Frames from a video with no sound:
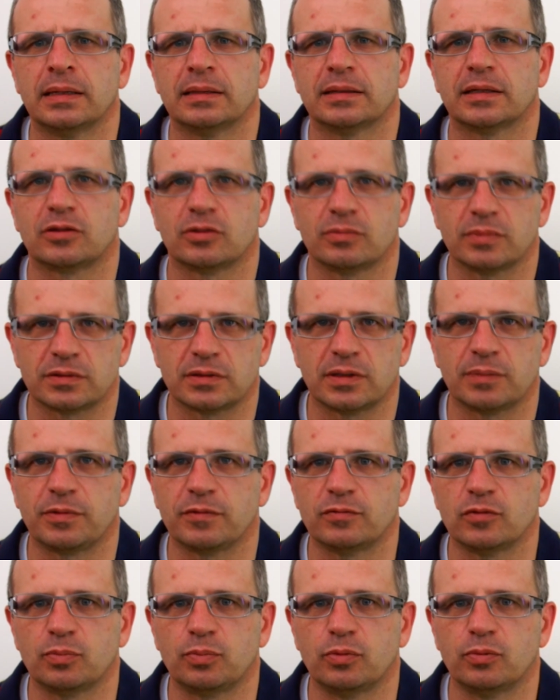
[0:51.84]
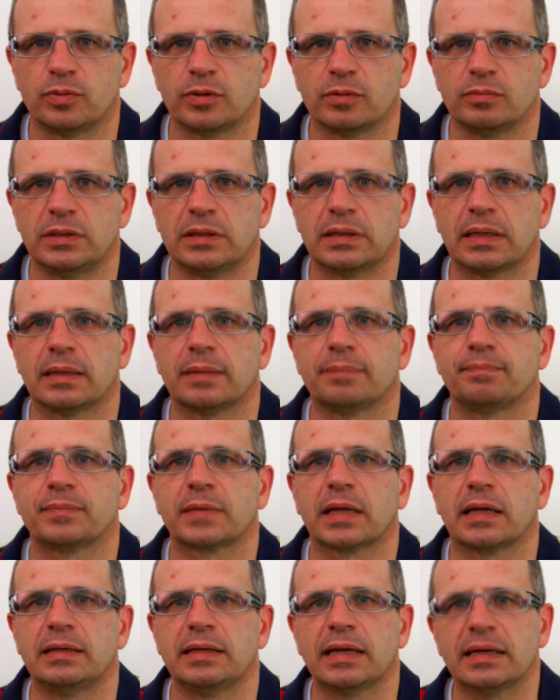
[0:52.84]
Natomiast na pewno pół promila.
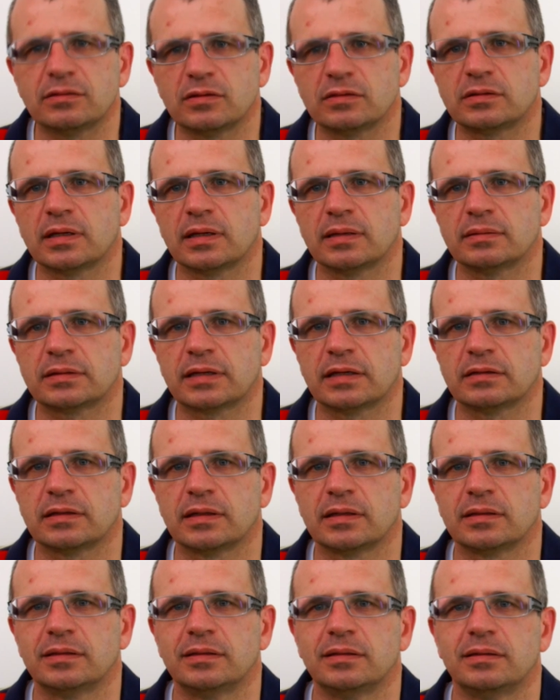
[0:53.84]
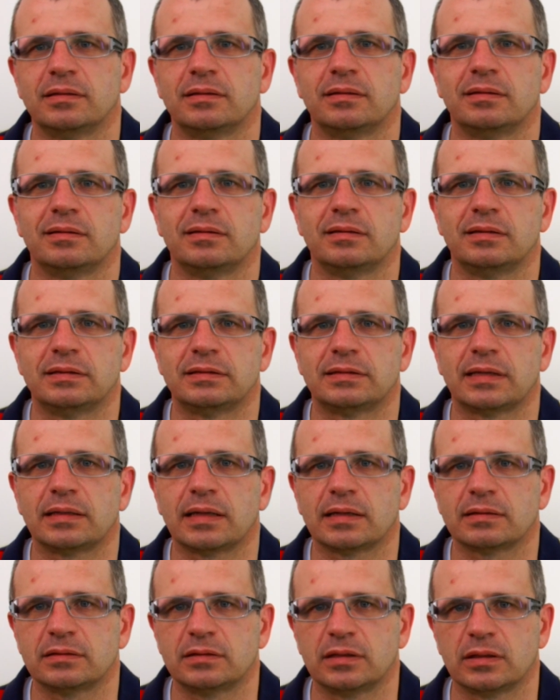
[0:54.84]
Ja zostałem skazany y, za
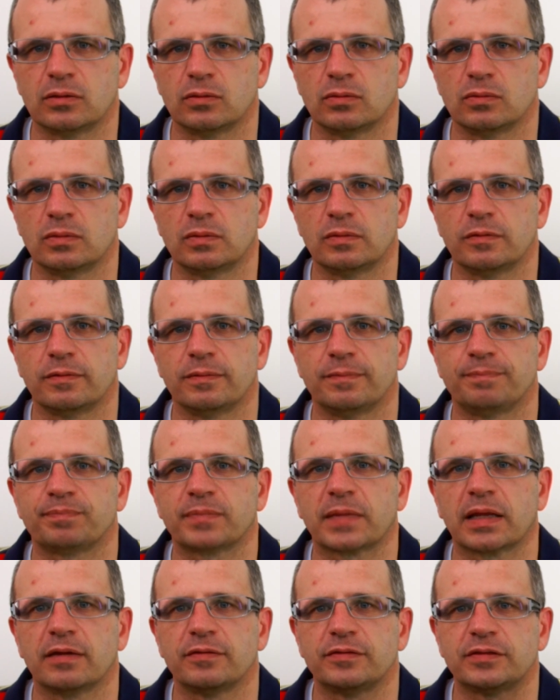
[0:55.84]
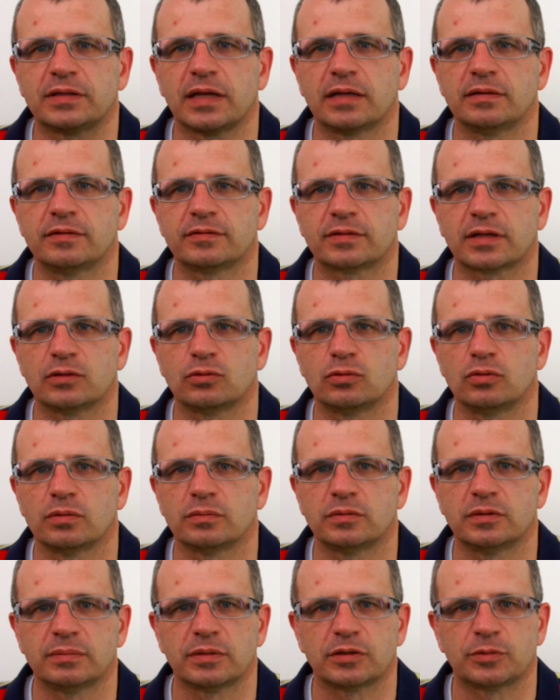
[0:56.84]
jazdę w stanie
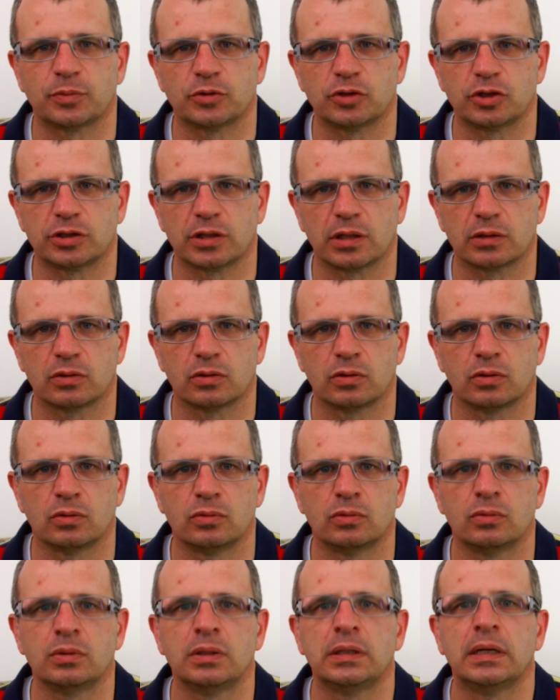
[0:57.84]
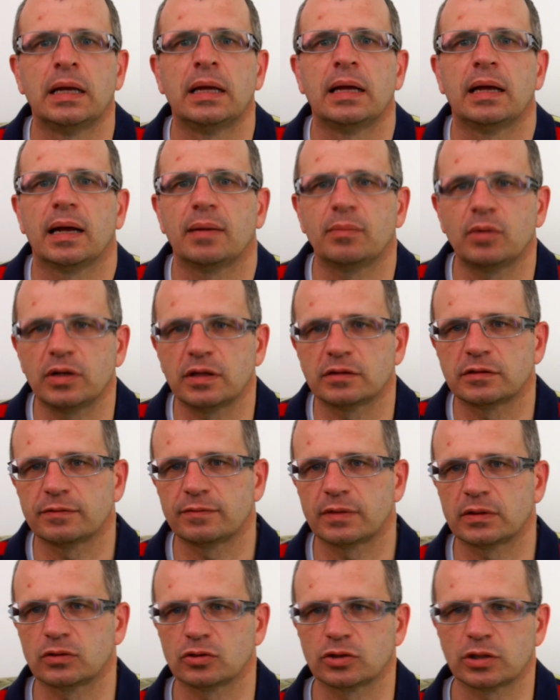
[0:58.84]
wskazującym na spożycie alkoholu, a moja
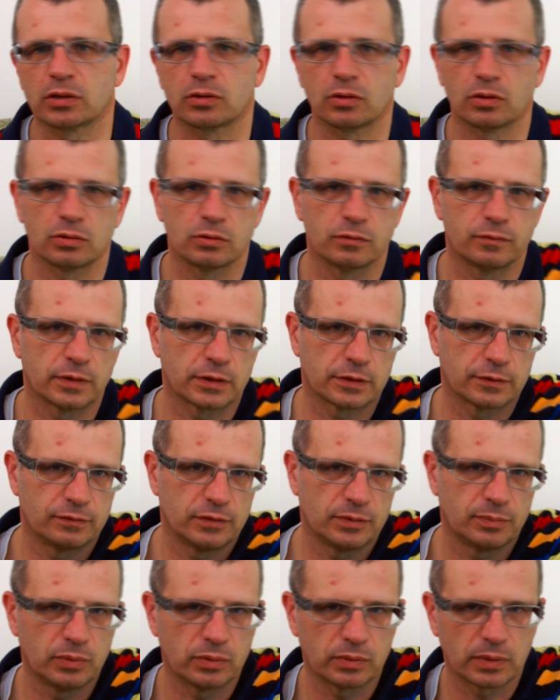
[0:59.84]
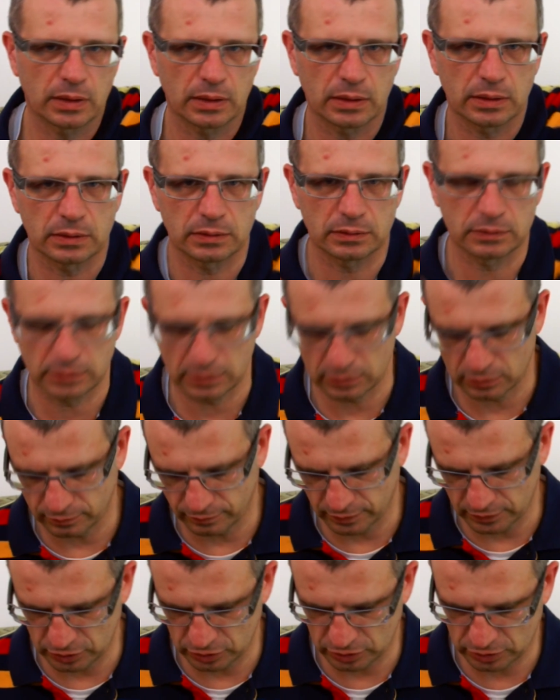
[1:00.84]
zawartość alkoholu we krwi była
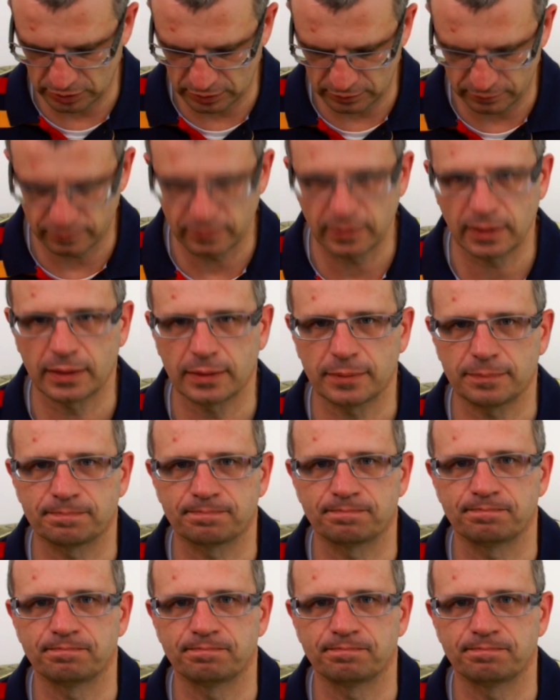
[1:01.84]
0,22